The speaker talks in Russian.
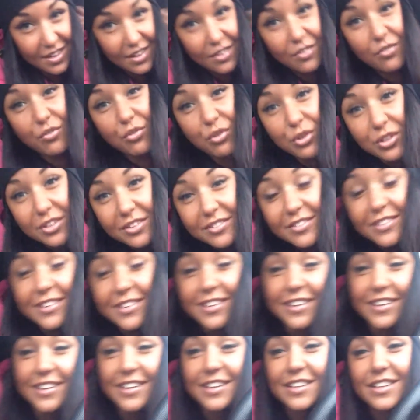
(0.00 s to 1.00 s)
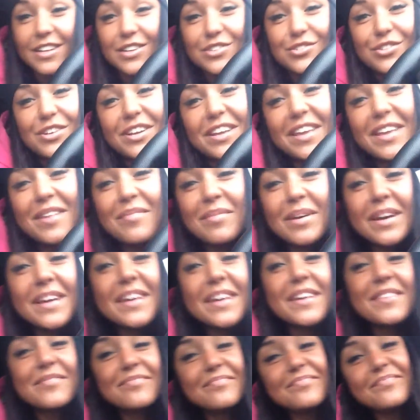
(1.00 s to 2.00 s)
Вот. Так что, дорогие
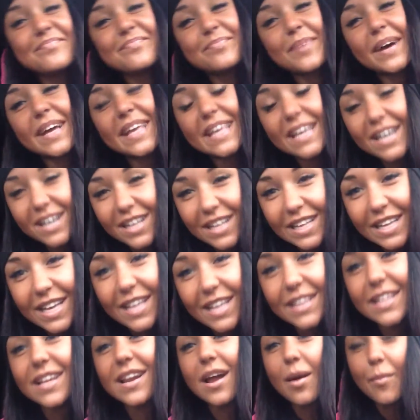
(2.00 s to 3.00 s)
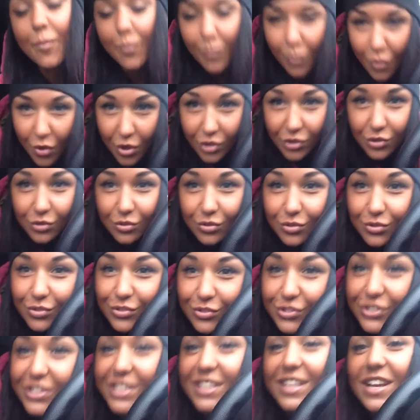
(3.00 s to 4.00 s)
мои, поехала я на
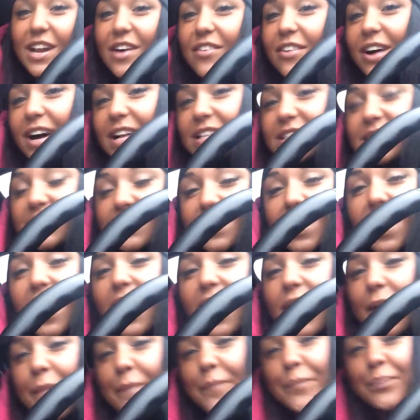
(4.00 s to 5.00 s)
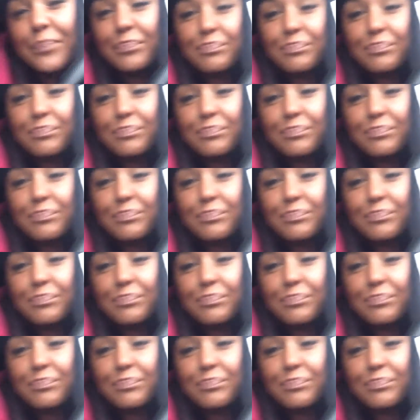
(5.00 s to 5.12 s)
работу, тренироваться.